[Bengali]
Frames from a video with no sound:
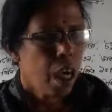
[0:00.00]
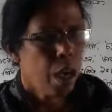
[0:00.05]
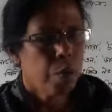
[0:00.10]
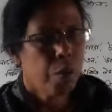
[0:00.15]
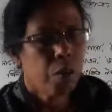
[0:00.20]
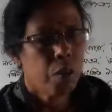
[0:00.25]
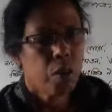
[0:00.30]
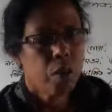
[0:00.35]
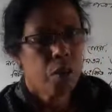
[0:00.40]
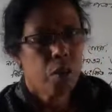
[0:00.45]

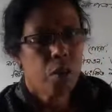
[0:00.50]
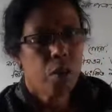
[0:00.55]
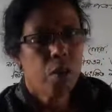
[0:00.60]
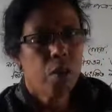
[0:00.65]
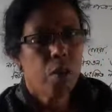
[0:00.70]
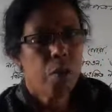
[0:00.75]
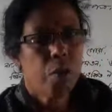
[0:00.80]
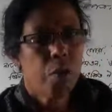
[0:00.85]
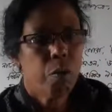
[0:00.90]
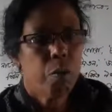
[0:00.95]
এমন কোনো
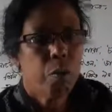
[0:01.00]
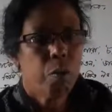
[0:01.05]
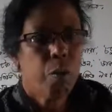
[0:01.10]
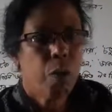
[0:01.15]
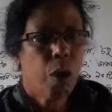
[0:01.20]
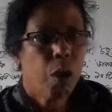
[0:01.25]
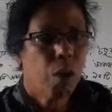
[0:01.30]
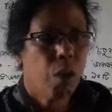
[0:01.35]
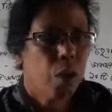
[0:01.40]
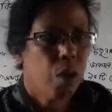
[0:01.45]

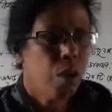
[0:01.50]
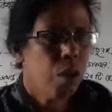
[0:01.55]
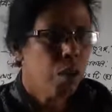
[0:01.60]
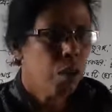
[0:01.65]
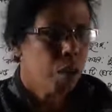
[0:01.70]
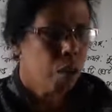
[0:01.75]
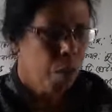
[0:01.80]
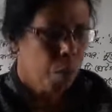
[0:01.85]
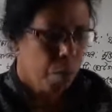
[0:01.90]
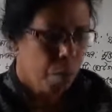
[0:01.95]
বড়
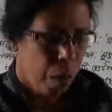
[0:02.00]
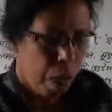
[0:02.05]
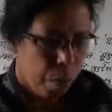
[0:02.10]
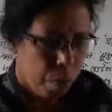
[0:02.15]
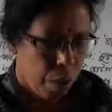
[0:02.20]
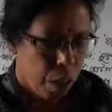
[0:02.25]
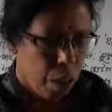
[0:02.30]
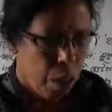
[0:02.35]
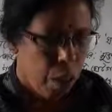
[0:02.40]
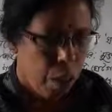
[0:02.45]

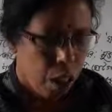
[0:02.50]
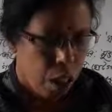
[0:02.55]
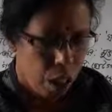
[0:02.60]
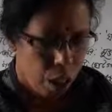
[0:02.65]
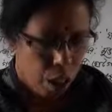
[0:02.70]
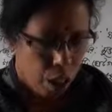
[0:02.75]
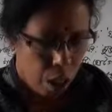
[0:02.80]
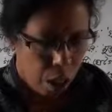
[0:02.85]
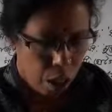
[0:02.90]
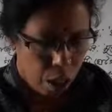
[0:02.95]
মাপের সে
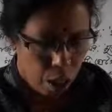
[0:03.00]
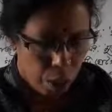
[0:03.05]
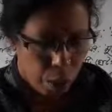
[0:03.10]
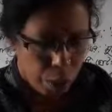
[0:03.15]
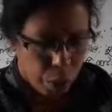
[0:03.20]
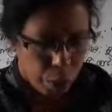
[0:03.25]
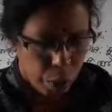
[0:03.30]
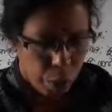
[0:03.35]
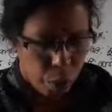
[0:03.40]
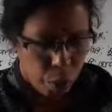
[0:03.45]
না
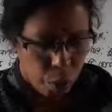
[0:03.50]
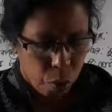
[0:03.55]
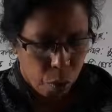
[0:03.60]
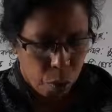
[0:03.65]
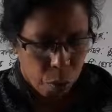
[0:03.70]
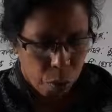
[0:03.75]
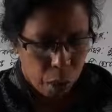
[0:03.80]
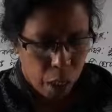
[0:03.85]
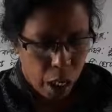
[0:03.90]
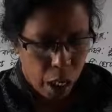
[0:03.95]

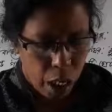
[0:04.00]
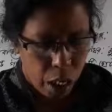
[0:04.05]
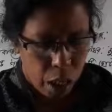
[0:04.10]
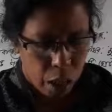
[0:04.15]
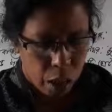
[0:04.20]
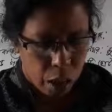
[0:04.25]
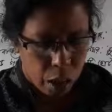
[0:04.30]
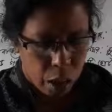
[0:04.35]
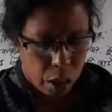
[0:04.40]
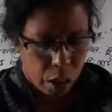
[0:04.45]
তবু ইহার
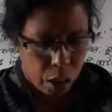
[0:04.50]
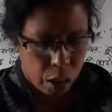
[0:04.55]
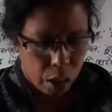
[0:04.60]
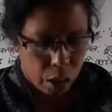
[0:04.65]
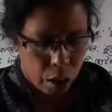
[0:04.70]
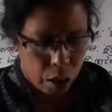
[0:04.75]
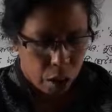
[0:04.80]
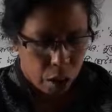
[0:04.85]
একটি